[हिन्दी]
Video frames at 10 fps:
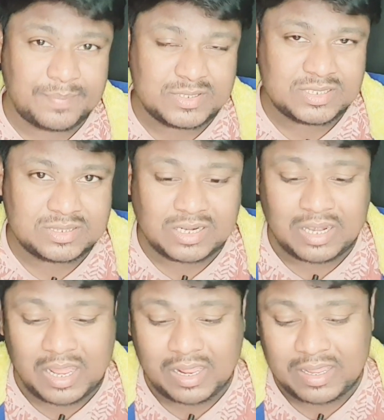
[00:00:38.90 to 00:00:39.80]
पचहत्तर
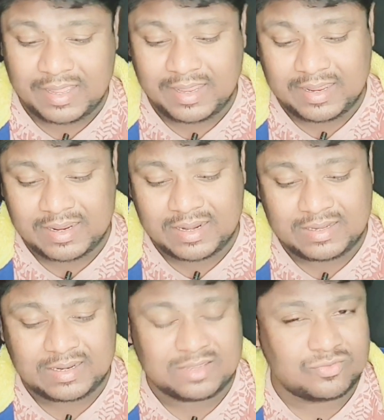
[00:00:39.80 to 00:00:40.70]
लाख का एक
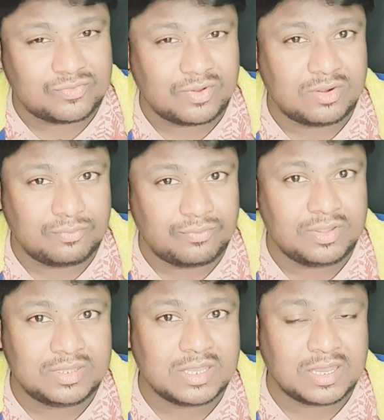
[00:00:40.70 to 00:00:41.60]
ट्रांसफ़र
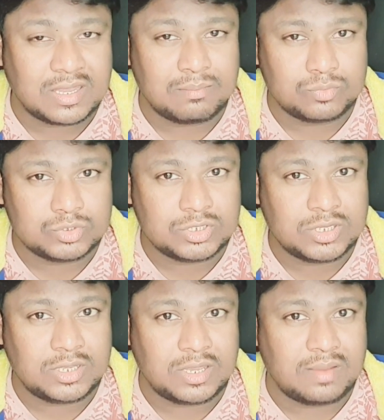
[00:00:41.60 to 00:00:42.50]
फ़ी देकर मुझे
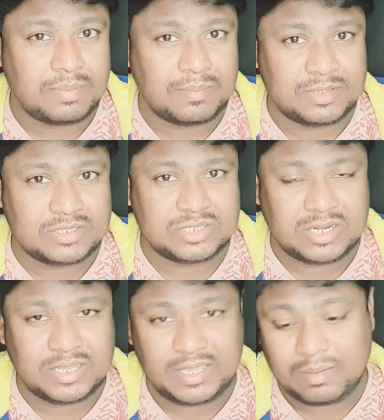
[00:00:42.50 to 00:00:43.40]
यहाँ पर पता चल
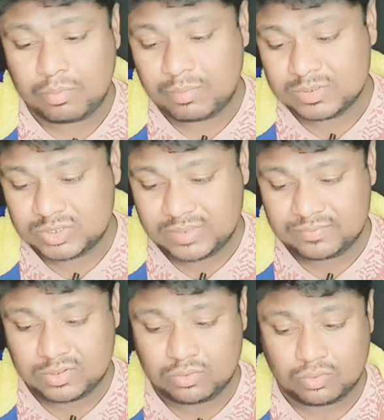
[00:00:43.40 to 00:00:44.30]
रहा है कि मुंबई सिटी
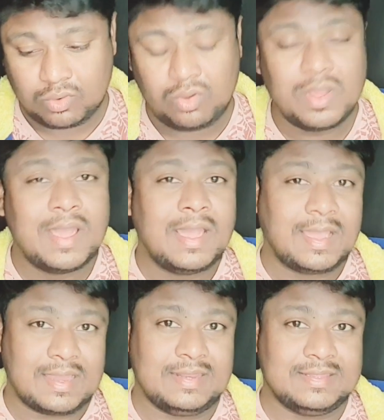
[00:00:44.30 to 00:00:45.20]
एफ ने उनको
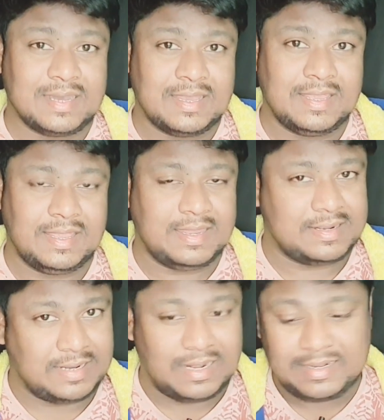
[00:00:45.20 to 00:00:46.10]
ख़रीदा है एक
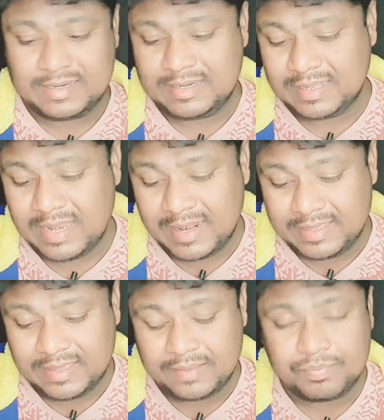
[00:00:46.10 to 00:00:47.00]
टैलेंटेड
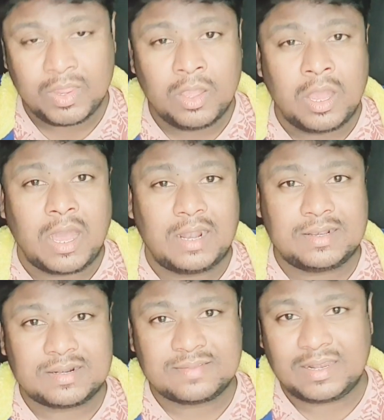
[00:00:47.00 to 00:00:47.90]
खिलाड़ी है
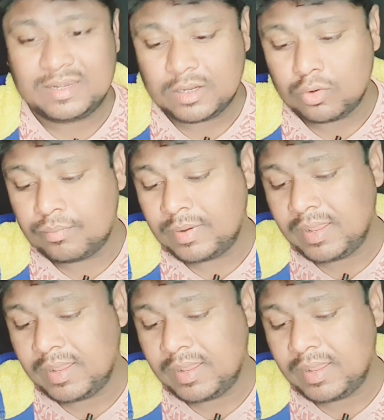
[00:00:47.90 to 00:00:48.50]
अठारह साल इनका उम्र